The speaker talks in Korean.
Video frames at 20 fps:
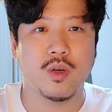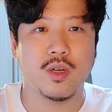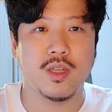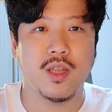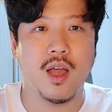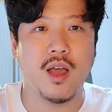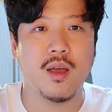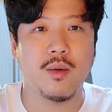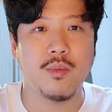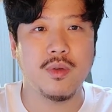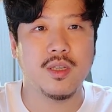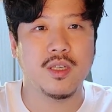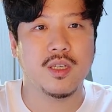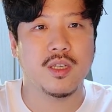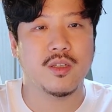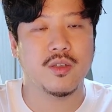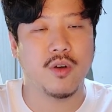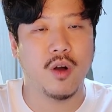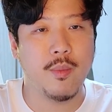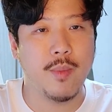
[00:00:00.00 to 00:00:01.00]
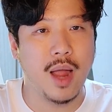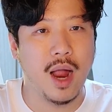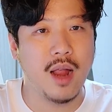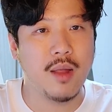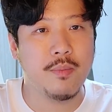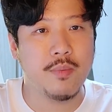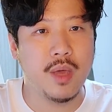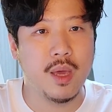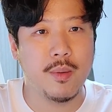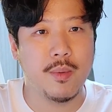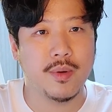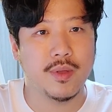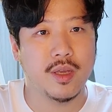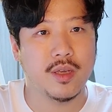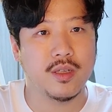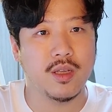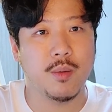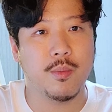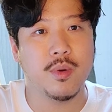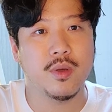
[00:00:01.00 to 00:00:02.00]
그 다음은 이제 드럼의 RPM에
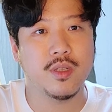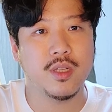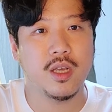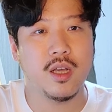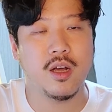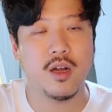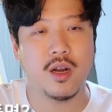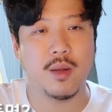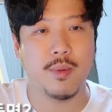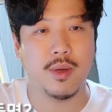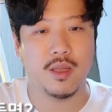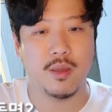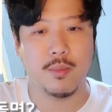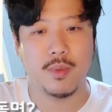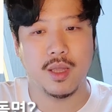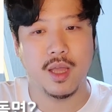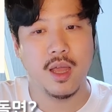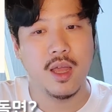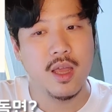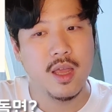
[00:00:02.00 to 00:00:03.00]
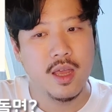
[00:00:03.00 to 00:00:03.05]
대해서 한번 생각을 해봐야 됩니다.